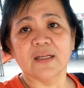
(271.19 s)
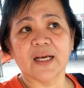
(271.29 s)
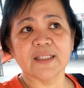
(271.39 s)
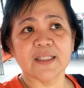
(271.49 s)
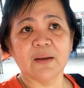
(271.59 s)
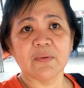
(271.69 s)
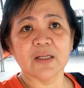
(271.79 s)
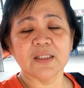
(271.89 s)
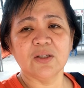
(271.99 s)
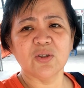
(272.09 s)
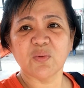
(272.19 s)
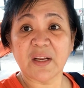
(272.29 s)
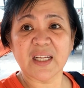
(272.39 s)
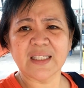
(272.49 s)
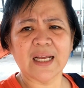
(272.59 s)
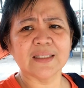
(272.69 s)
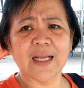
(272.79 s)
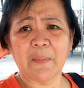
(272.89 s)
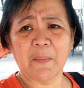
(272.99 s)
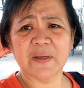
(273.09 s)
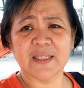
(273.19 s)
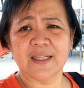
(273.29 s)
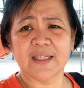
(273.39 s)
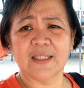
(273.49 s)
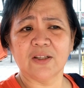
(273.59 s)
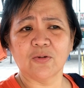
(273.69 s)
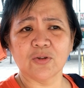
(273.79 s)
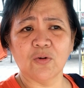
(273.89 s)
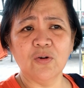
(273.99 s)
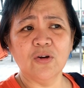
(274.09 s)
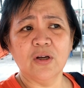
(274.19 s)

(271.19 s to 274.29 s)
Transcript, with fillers: Last time kasi, usually kasi ang dami pasyente dito. So,